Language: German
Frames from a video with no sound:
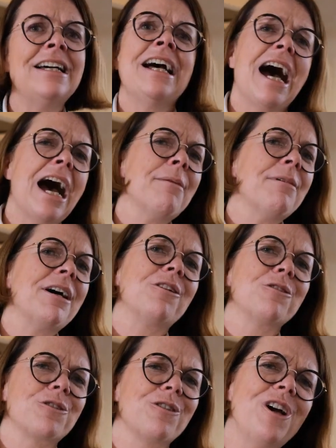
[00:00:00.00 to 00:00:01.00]
aber auch
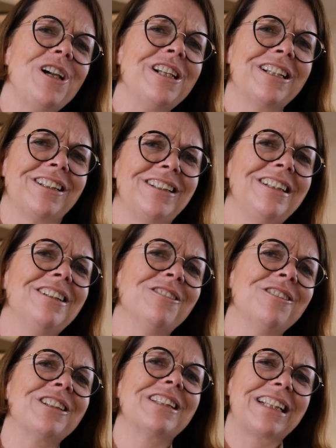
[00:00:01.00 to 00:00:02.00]
solche, die
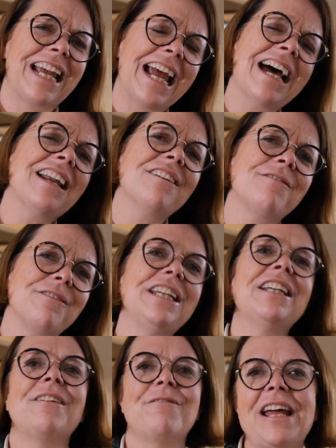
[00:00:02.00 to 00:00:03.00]
uns gerne
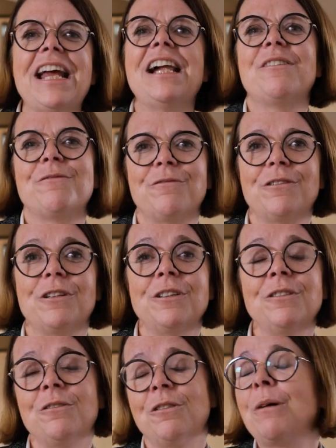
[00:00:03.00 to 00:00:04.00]
wieder wählen würden
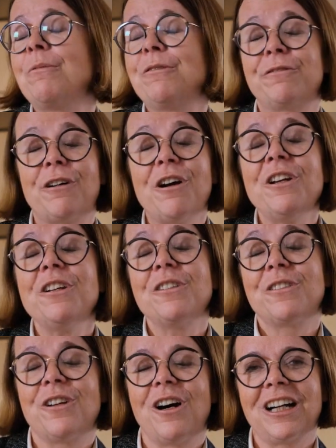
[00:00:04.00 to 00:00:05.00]
oder befreundete
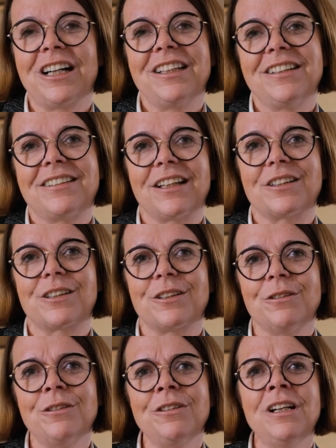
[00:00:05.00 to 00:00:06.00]

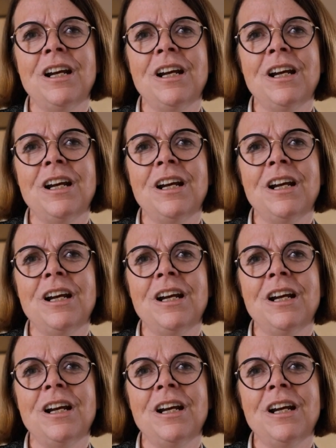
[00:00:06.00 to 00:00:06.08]
Organisationen,